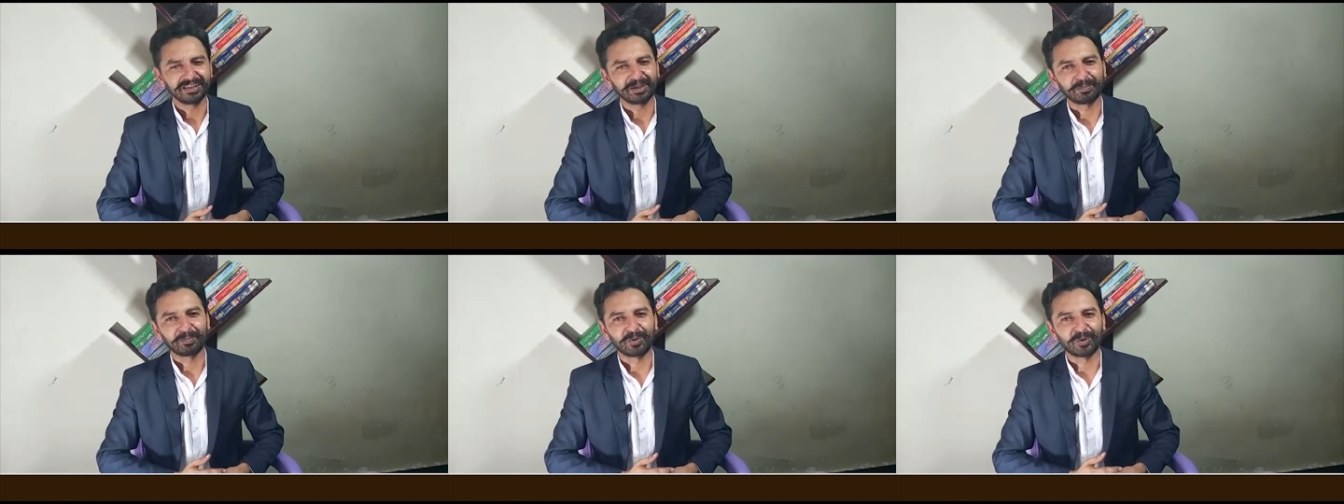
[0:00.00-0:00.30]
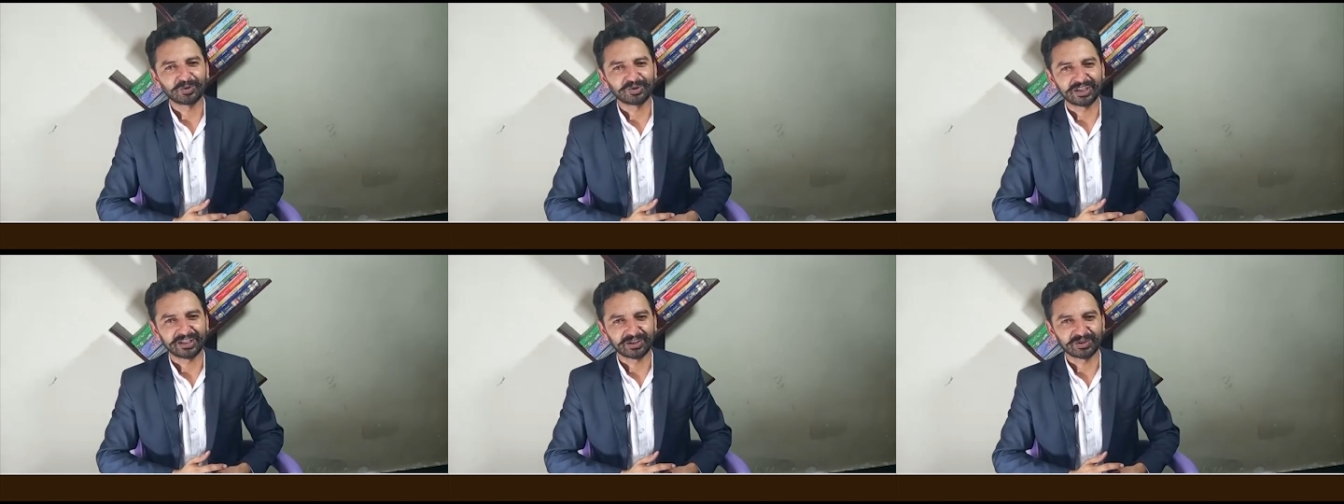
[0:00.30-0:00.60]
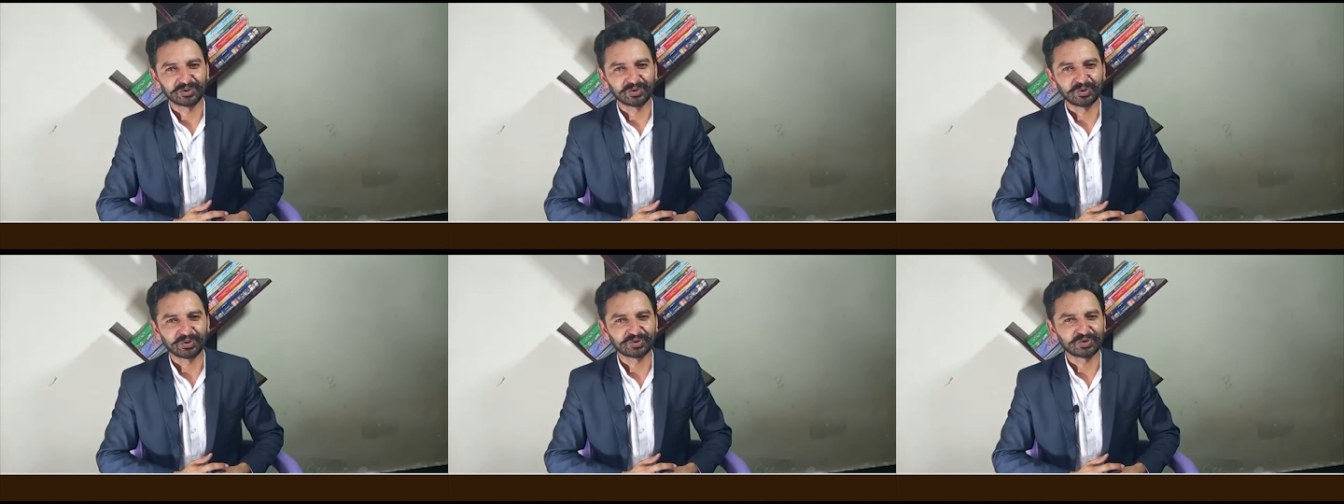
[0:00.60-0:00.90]
ये बहुत
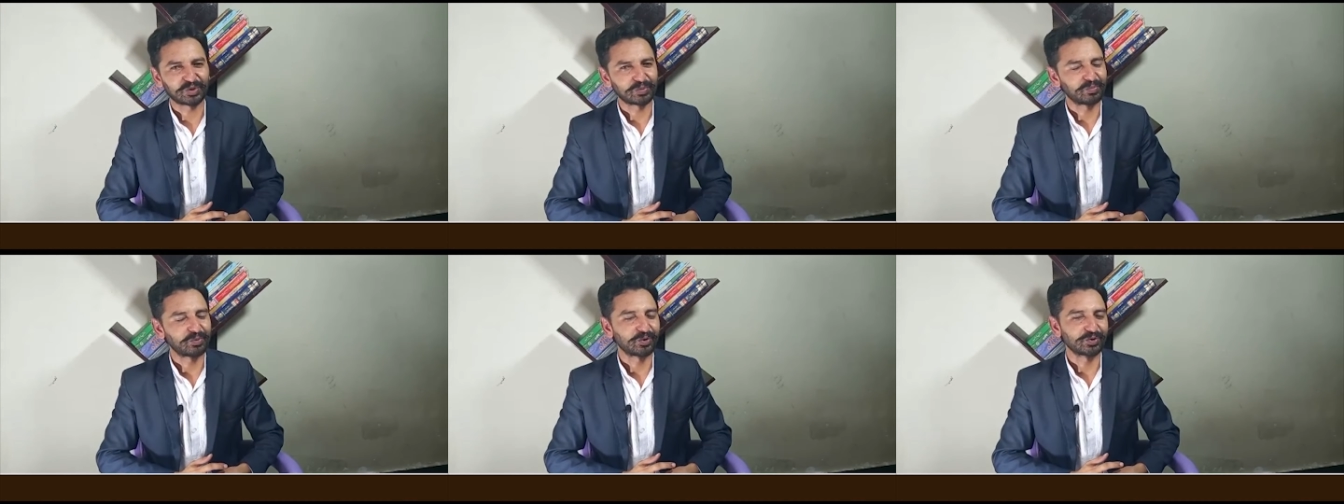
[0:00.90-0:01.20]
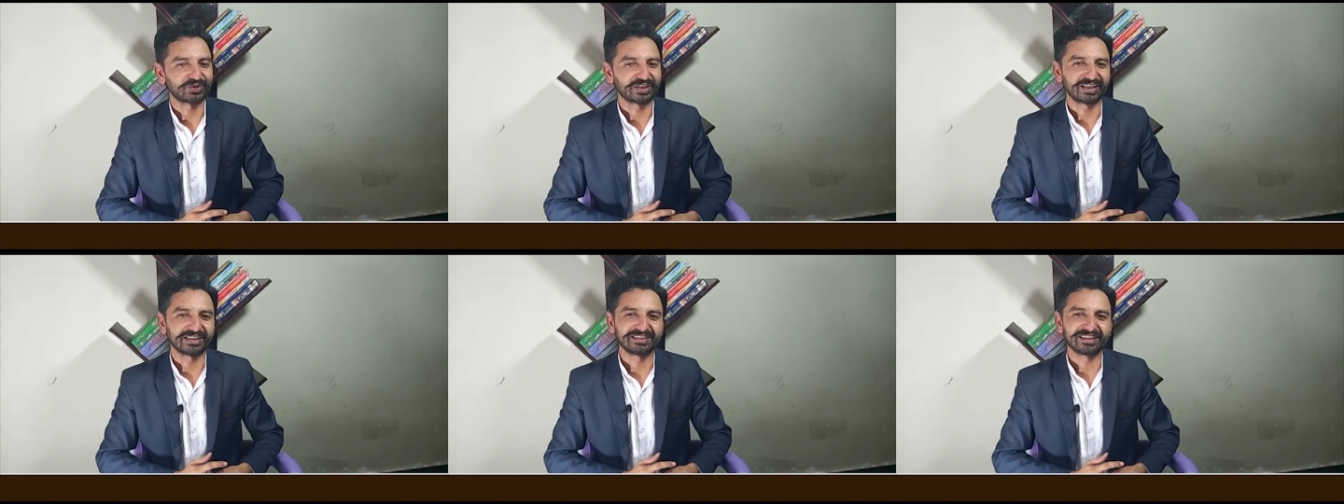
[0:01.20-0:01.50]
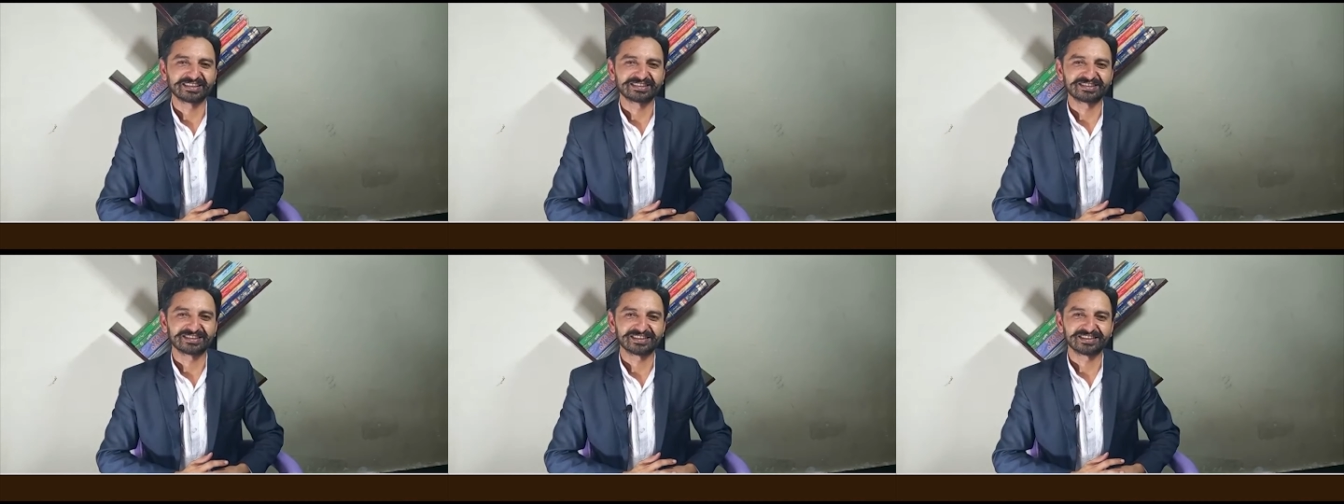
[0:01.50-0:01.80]
सारे दोस्तों और बहुत
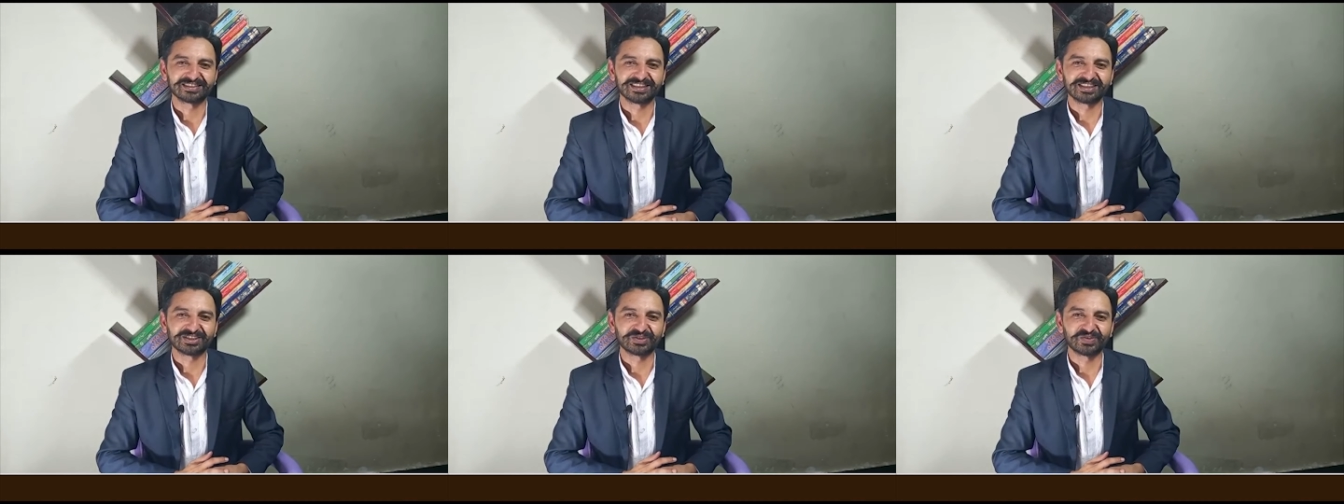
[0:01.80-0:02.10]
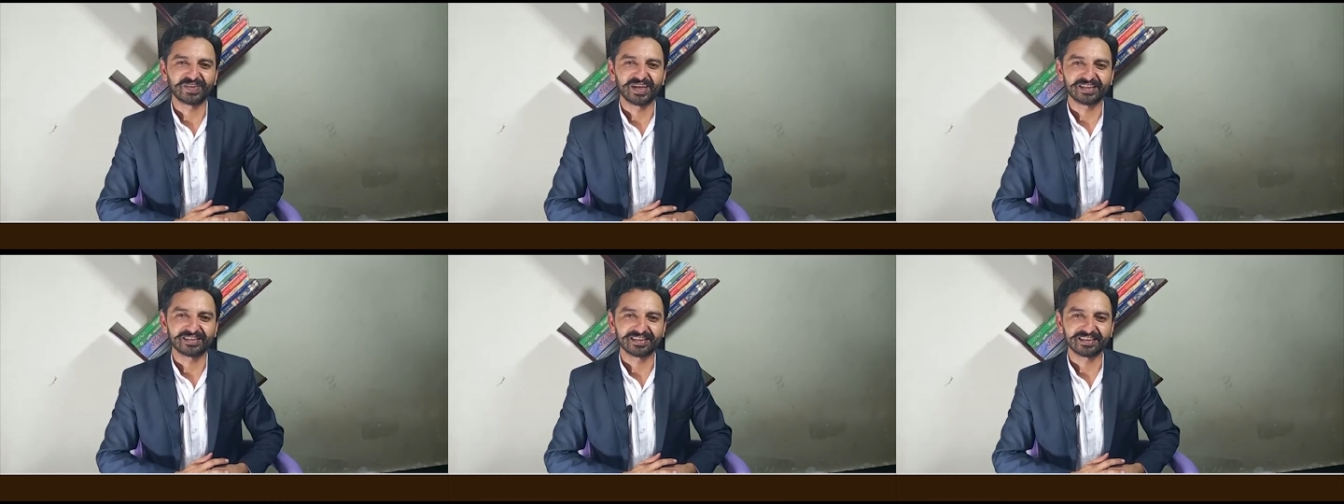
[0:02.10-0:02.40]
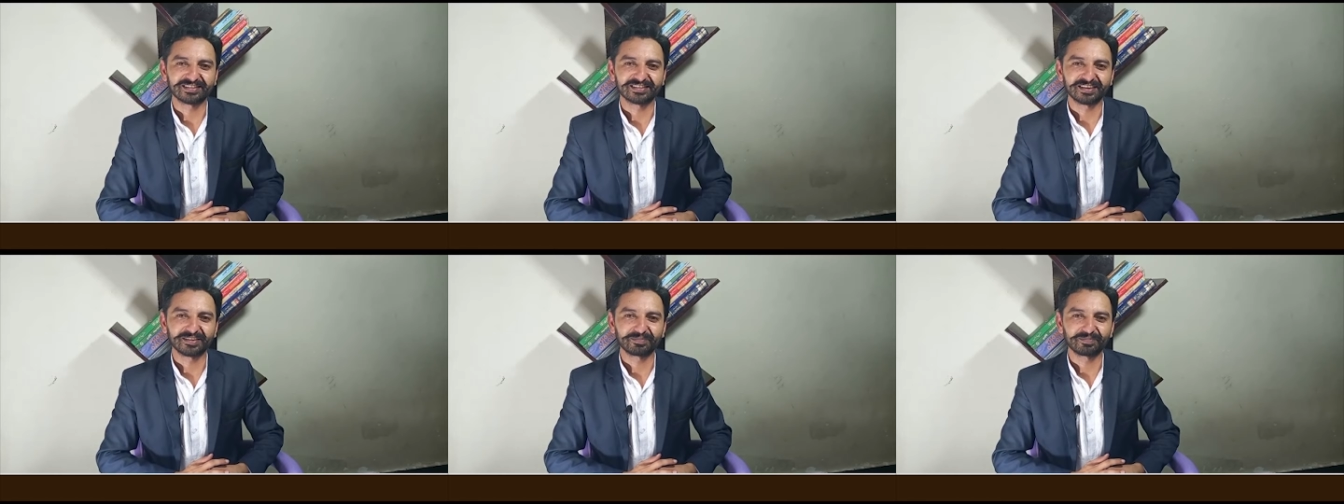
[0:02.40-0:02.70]
सारे यंगस्टर्स का सवाल
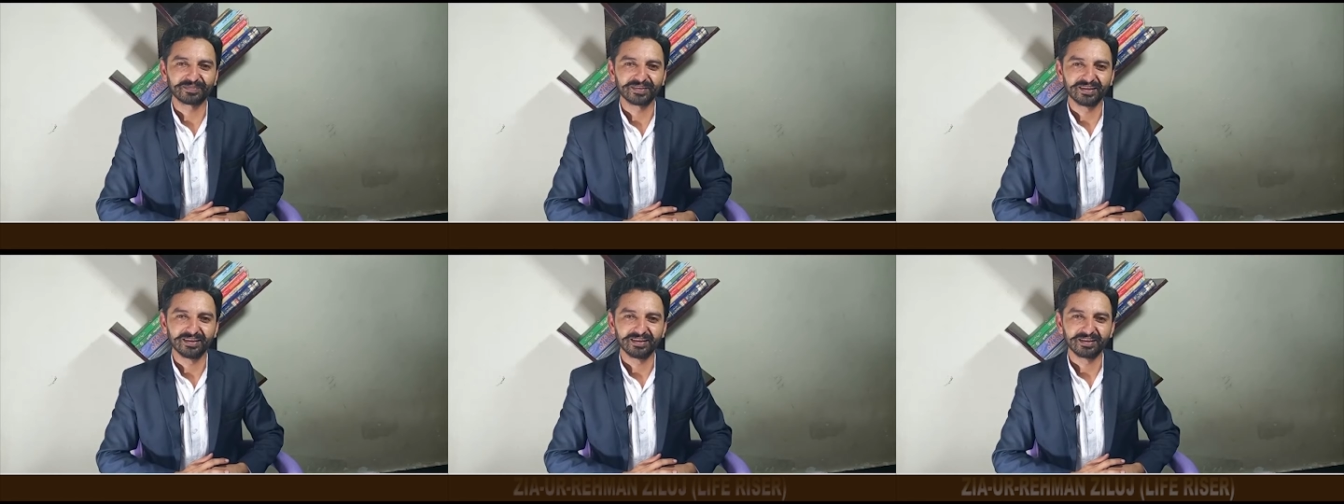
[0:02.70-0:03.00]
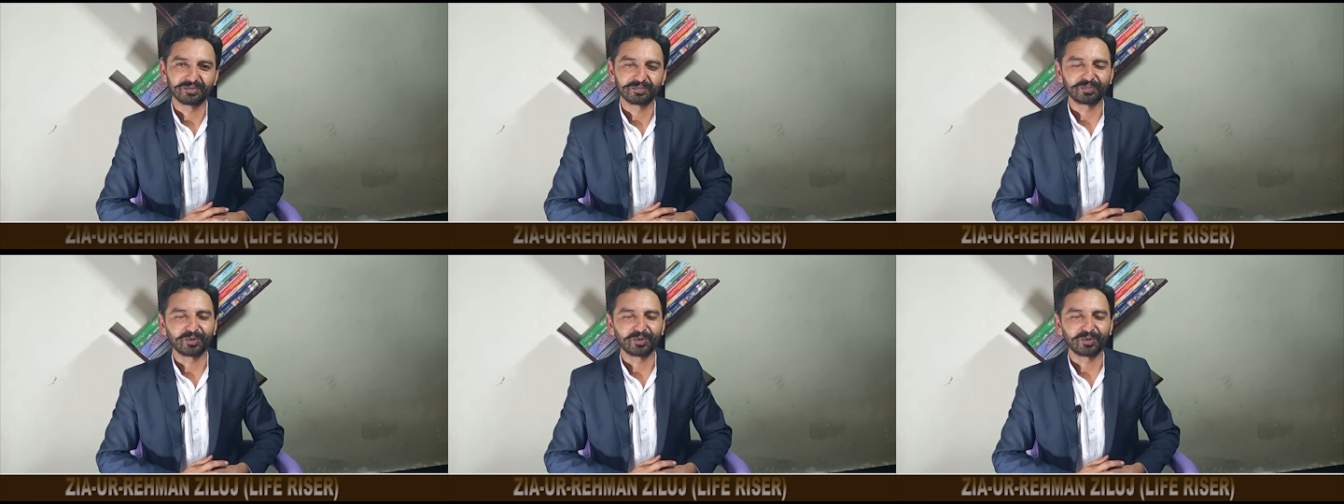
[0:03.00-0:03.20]
रहता है